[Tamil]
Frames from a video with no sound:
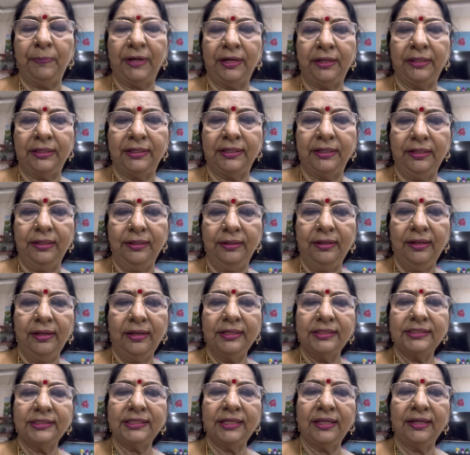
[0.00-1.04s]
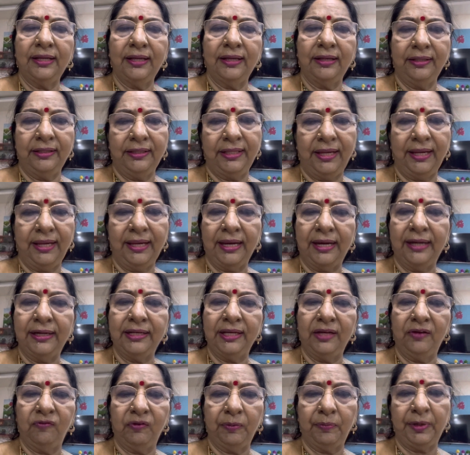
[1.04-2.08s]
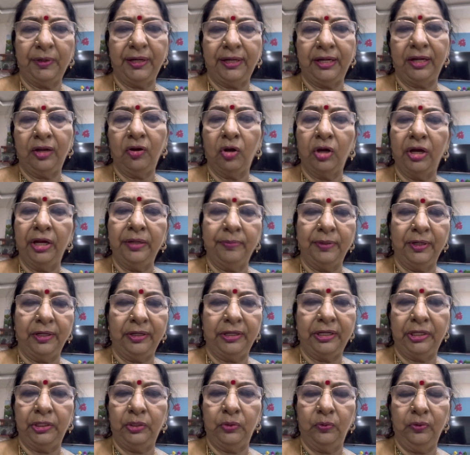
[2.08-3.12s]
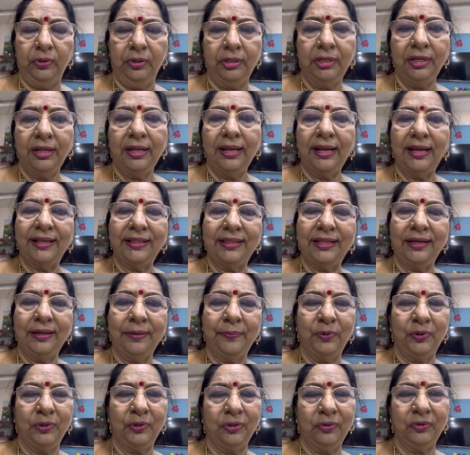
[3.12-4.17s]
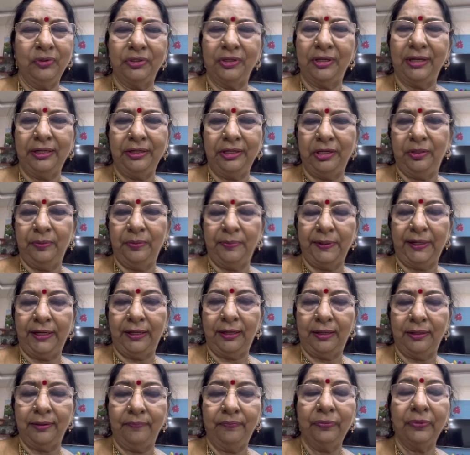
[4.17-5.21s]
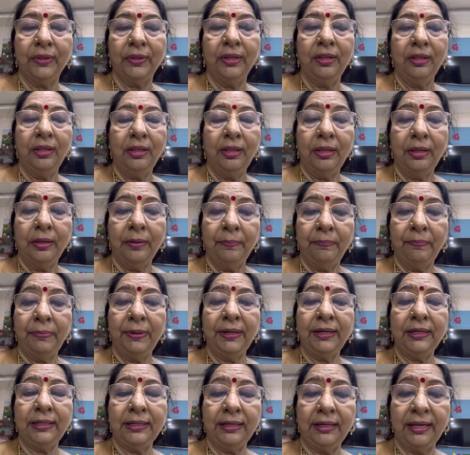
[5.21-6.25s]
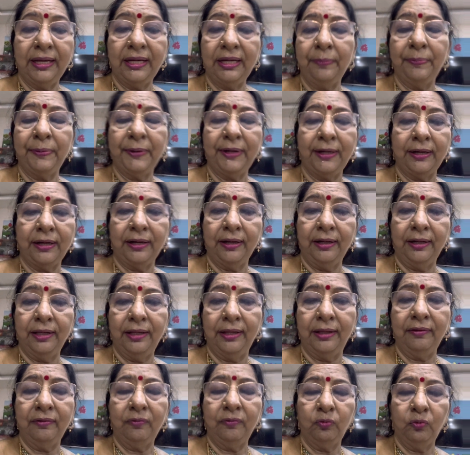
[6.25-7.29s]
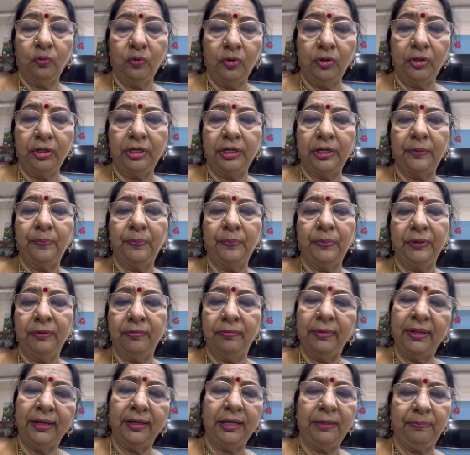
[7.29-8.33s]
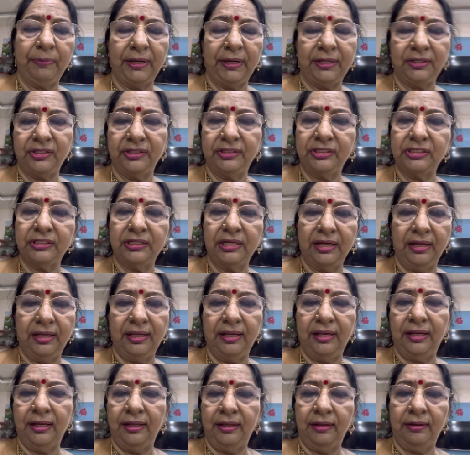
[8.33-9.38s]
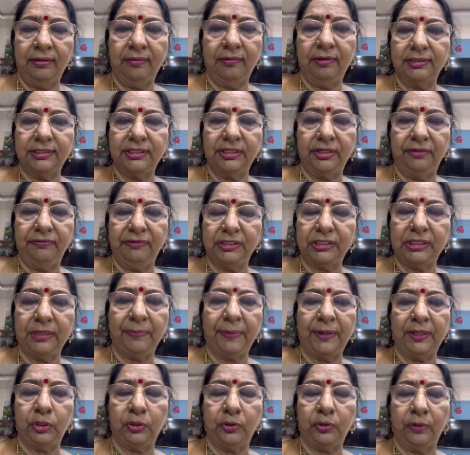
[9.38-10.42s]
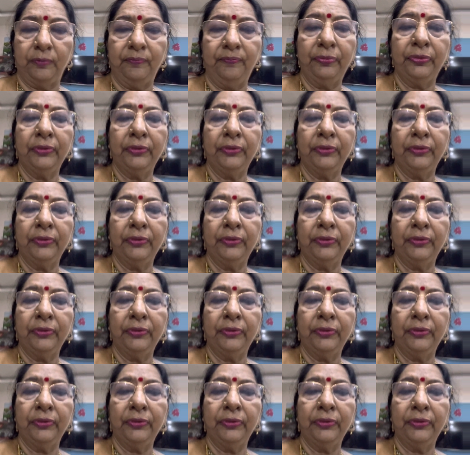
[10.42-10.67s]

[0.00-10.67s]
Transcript: பண்ணுறதுக்கு சில இதே ஆன்டி இன்ஃப்ளமேட்டரி ஆயின்மெண்ட் எழுதுவோம் அதெல்லாம் போட்டு கொஞ்சம் கண்டினியூ பண்ணிக்கலாம் பட் என்ன பண்ணுறாங்க ஒரு ட்ரிப்பு மெனி பேஷண்ட்ஸ் நாங்கள் எங்கள் சர்வீஸில் பார்த்துட்டோம்